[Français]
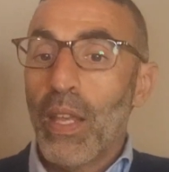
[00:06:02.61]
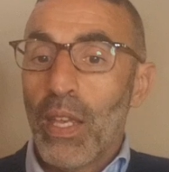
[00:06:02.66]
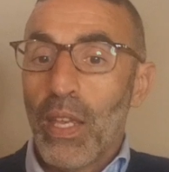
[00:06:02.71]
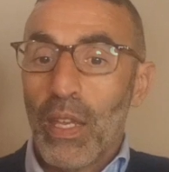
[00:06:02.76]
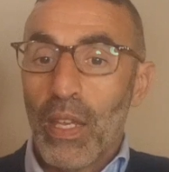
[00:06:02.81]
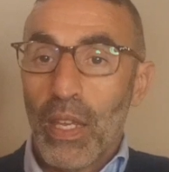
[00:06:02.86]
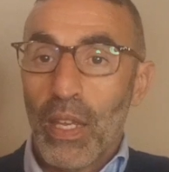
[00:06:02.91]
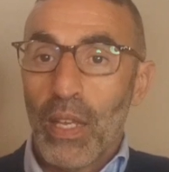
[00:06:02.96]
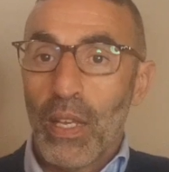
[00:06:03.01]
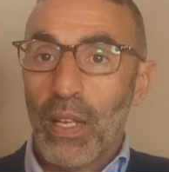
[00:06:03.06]

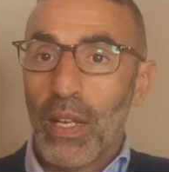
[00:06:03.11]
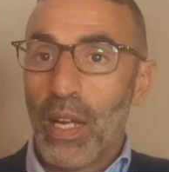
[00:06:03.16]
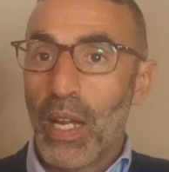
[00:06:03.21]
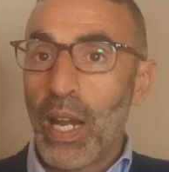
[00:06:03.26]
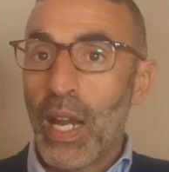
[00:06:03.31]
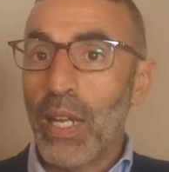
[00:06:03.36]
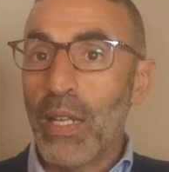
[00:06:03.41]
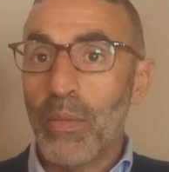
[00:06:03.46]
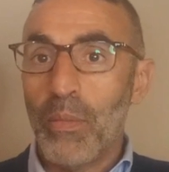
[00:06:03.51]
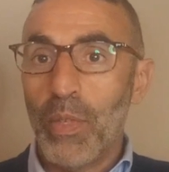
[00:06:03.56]
et
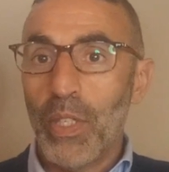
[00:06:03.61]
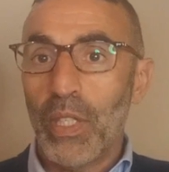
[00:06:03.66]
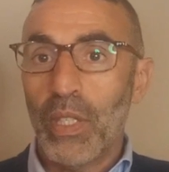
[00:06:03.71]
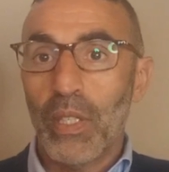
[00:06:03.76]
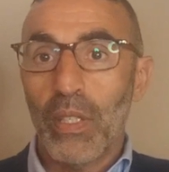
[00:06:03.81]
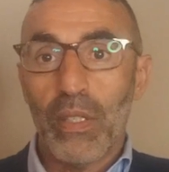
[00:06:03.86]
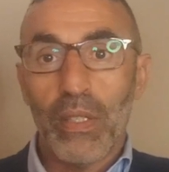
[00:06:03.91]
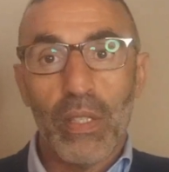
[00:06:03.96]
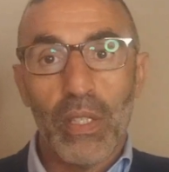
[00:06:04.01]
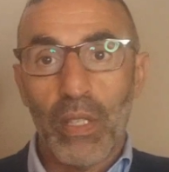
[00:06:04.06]
la
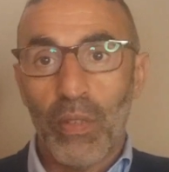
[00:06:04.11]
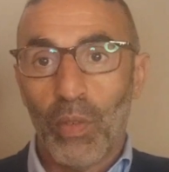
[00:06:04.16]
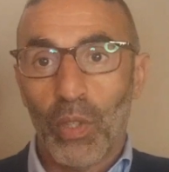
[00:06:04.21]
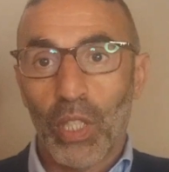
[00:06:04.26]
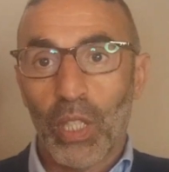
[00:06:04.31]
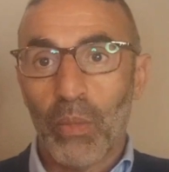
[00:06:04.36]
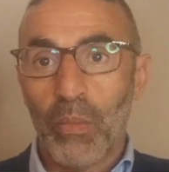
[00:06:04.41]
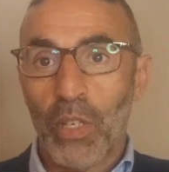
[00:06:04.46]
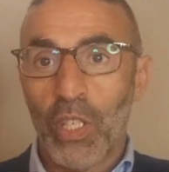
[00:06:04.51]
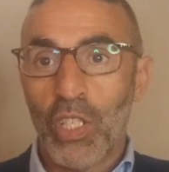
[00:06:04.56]
limite, c'est
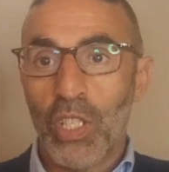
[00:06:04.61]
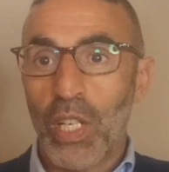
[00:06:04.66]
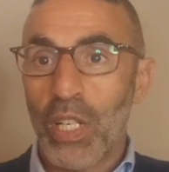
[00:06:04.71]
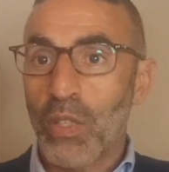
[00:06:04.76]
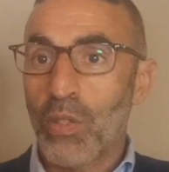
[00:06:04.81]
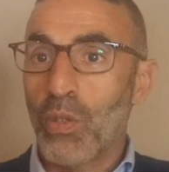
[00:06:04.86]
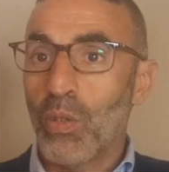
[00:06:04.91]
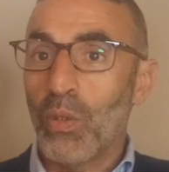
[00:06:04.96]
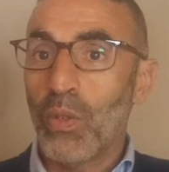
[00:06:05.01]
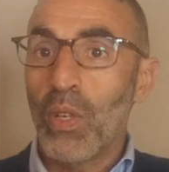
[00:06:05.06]
votre
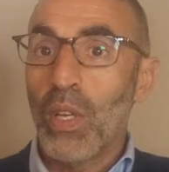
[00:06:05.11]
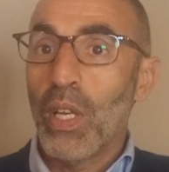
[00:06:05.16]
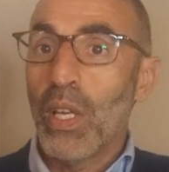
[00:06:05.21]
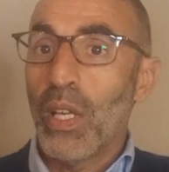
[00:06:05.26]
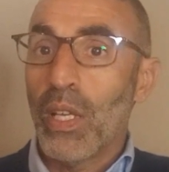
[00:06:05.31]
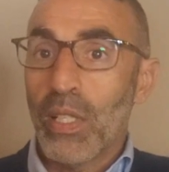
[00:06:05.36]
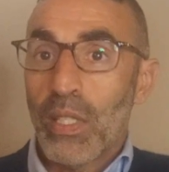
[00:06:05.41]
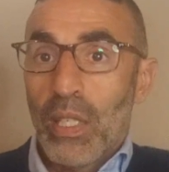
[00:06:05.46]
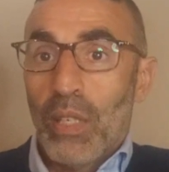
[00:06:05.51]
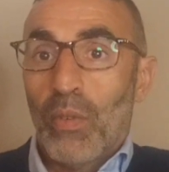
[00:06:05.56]
imagination
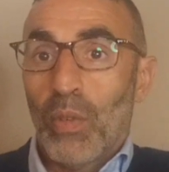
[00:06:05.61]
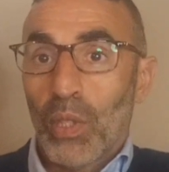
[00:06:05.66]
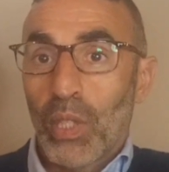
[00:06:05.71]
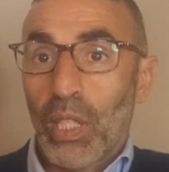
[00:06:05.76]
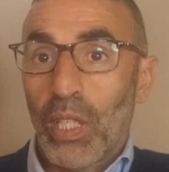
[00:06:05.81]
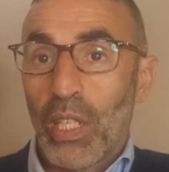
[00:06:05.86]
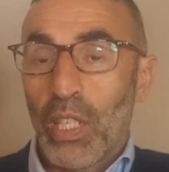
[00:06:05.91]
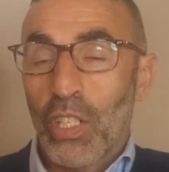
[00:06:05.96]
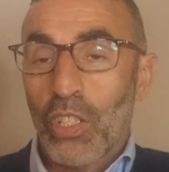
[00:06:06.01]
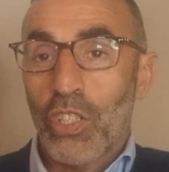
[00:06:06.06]
et c'est
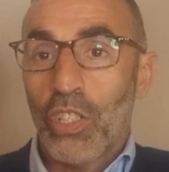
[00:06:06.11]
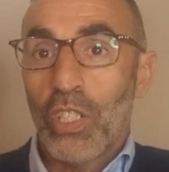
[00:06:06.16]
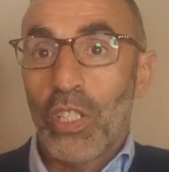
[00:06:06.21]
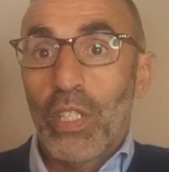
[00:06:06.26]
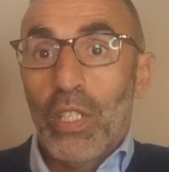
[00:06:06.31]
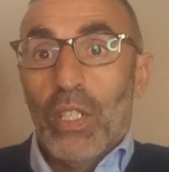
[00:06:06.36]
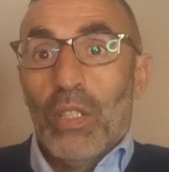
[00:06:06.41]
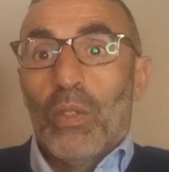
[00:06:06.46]
votre énergie.